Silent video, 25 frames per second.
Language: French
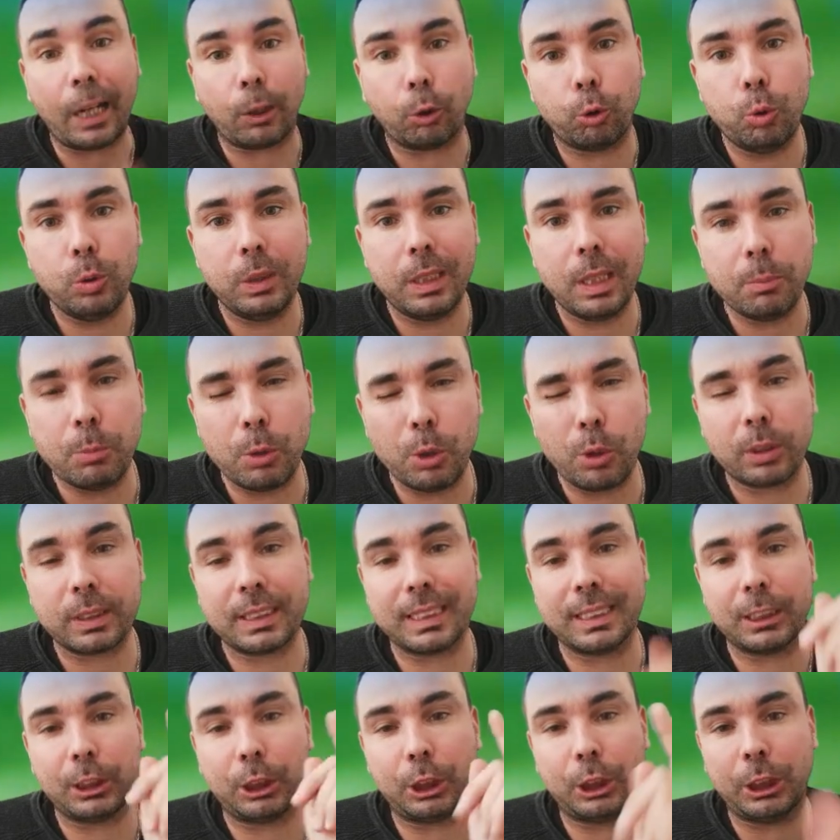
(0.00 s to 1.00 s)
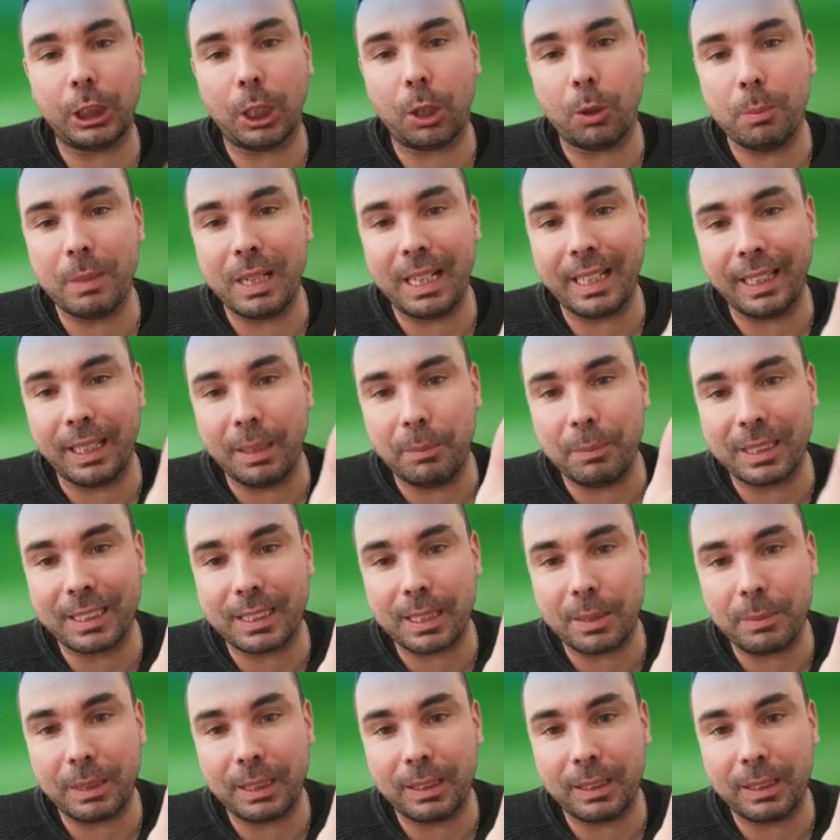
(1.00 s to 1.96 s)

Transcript: Actu Gamers, ciao bye les